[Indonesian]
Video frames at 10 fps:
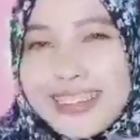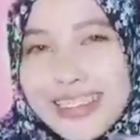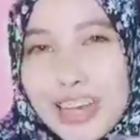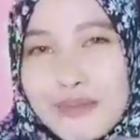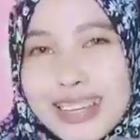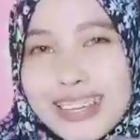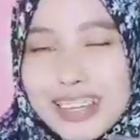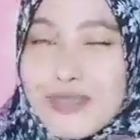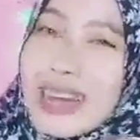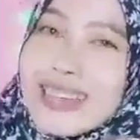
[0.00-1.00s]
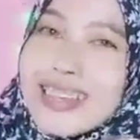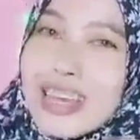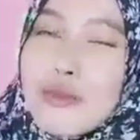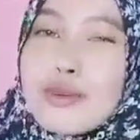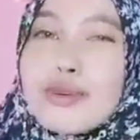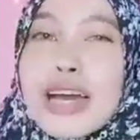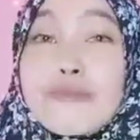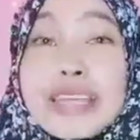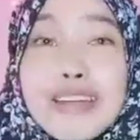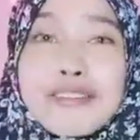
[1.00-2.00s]
amin terima kasih buat
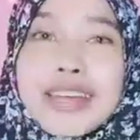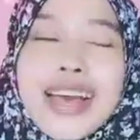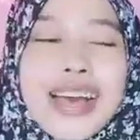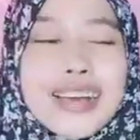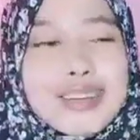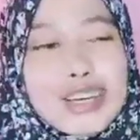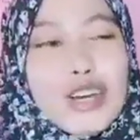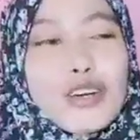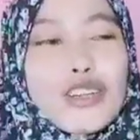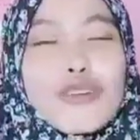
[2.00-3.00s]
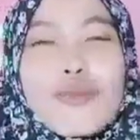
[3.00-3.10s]
Bidan Via untuk